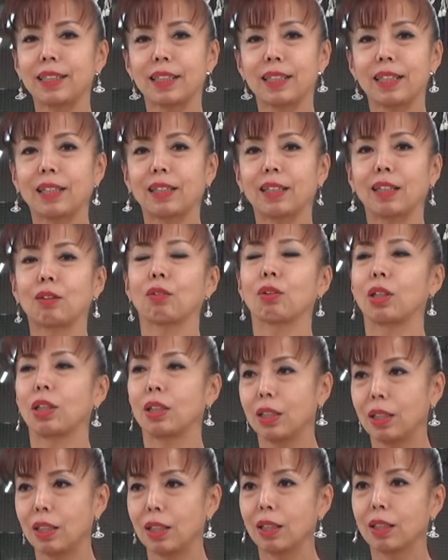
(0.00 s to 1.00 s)
て立った時
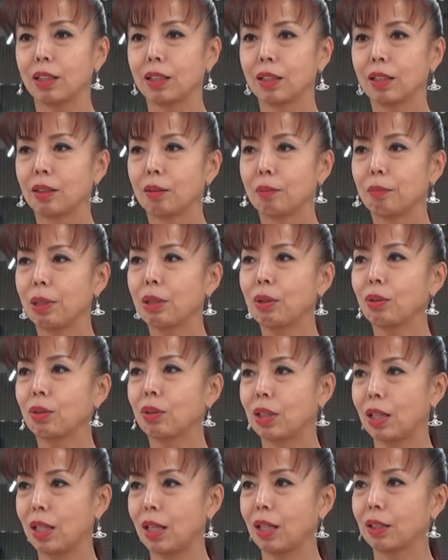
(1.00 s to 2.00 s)
に
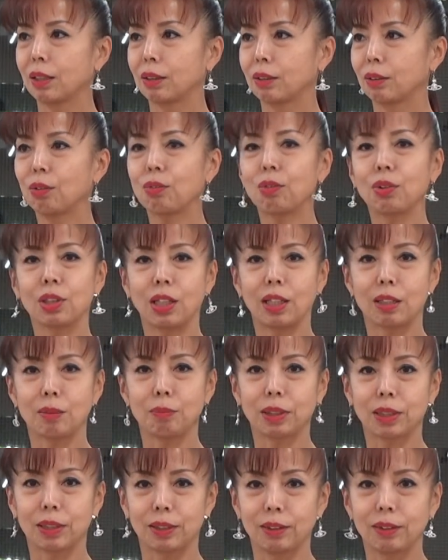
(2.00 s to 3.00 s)
ベロってどこにあり
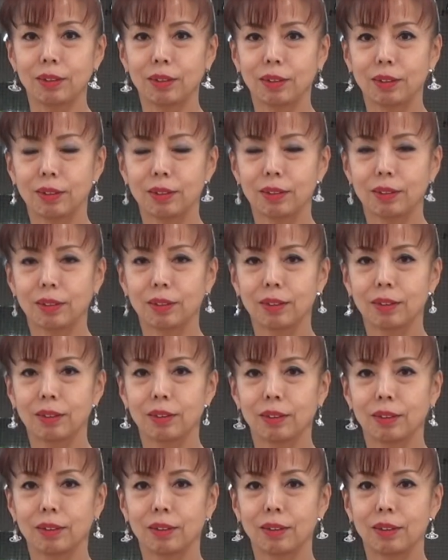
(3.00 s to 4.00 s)
ます
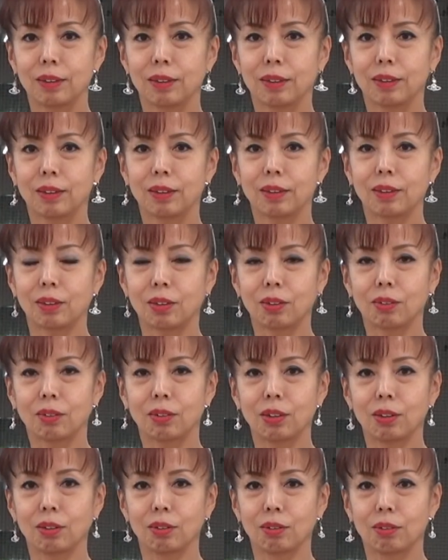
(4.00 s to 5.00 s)
何言っ
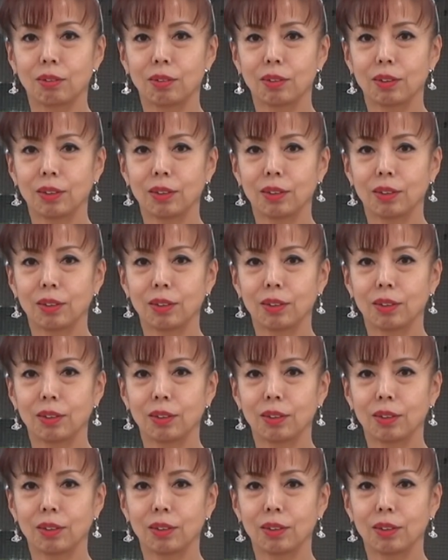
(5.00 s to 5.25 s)
てんの